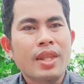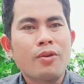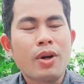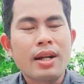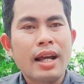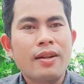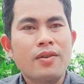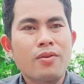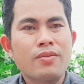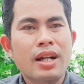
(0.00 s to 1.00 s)
Từ qua nay là
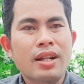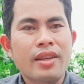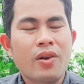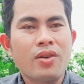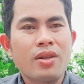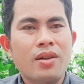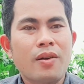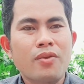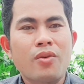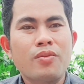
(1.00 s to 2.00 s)
Phong rất là dối,
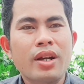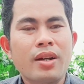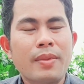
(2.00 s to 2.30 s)
Phong không biết